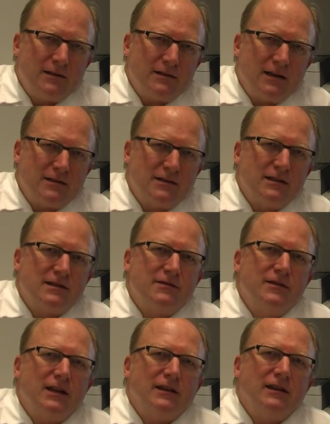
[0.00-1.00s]
Das heißt, es
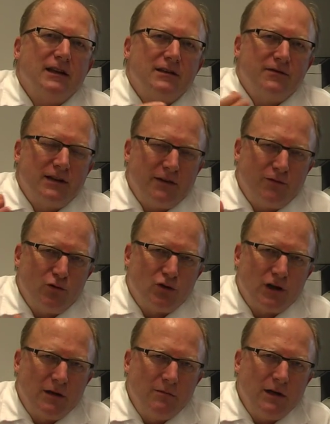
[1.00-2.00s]
wird nicht sehr viel
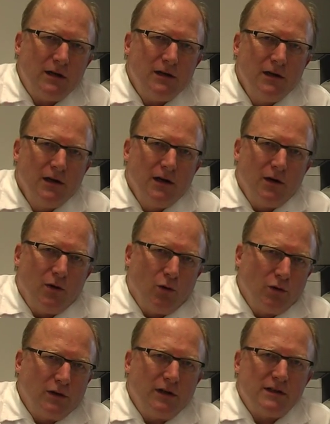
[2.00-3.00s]
schlimmer
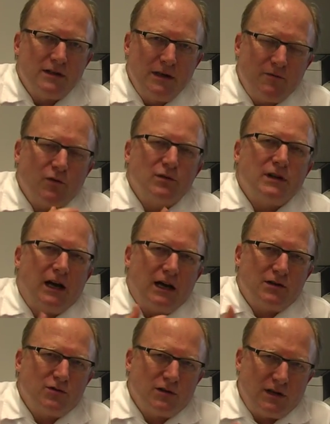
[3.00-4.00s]
oder es nimmt von
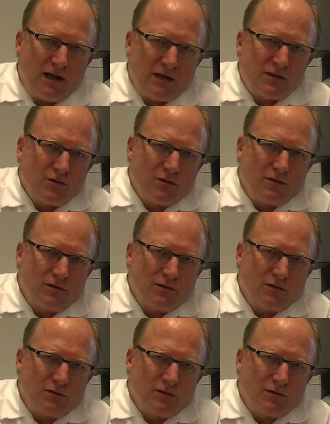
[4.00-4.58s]
Tag zu Tag zu.